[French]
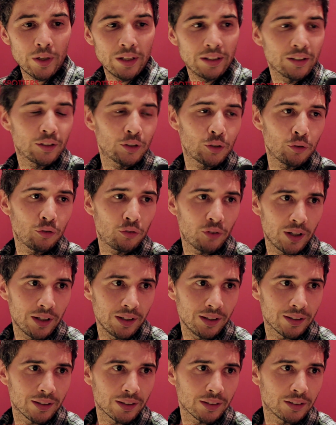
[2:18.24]
oui, Que
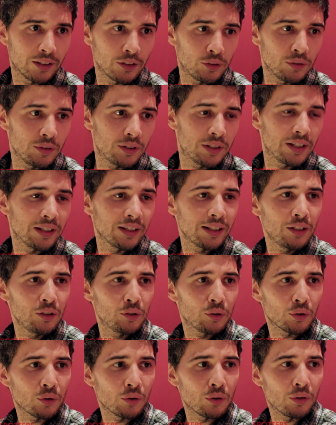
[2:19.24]
faire C'est une série
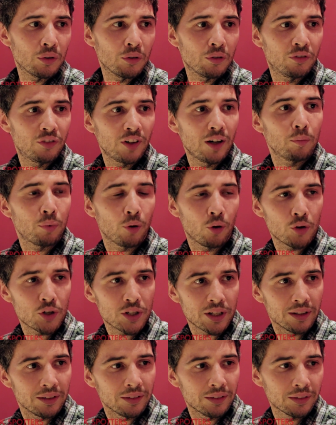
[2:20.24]
de 20
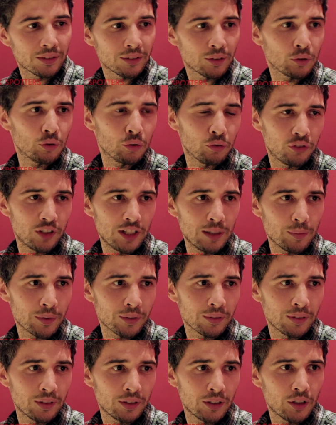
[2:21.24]
projets de
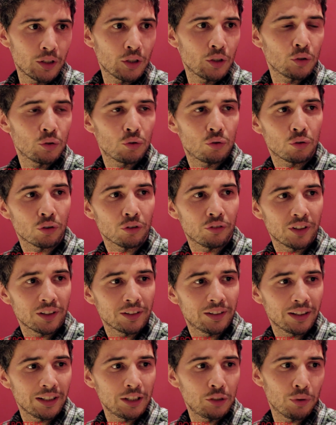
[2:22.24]
films sur
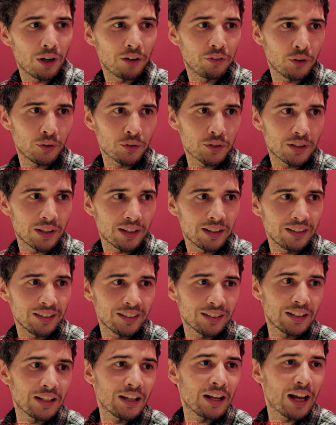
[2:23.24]
20 territoires français
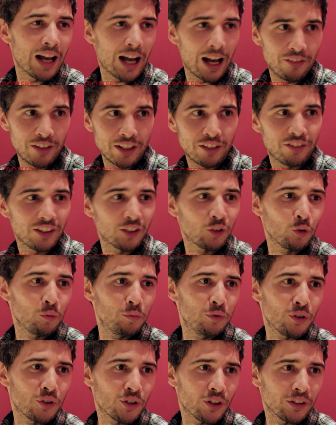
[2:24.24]
avec 20
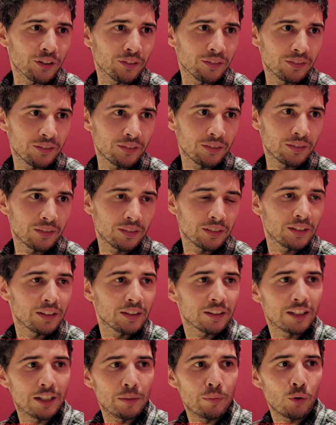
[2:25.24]
groupes de jeunes
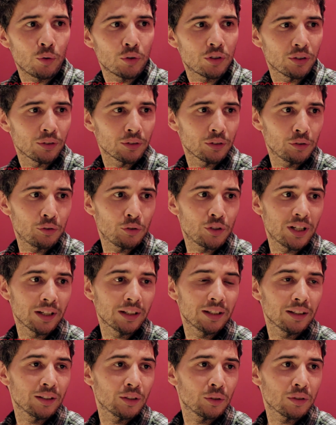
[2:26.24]
qui met au centre de
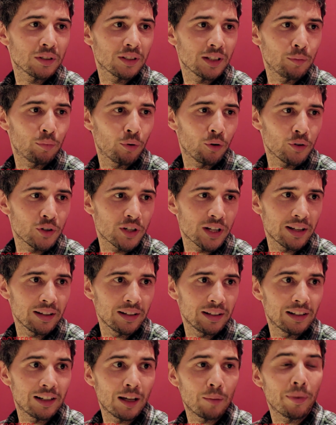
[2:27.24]
chacun de ces
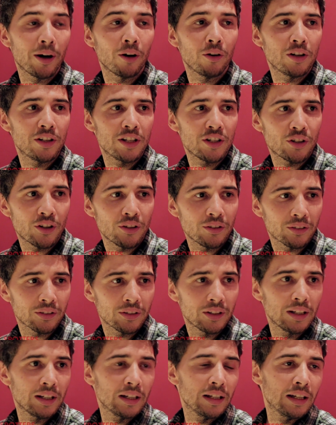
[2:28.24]
projets la parole des
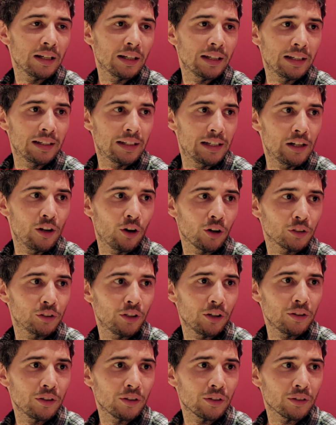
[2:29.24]
jeunes et qui leur
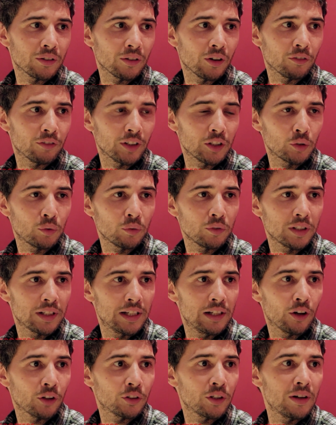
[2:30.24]
donne, en fin de compte,
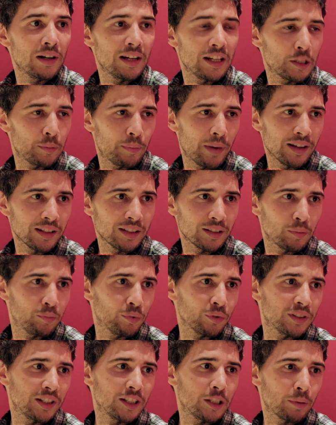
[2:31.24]
qui leur donne l'espace
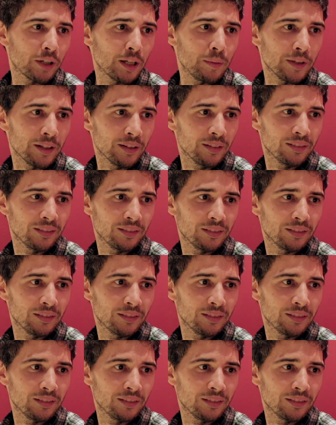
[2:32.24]
pour s'exprimer.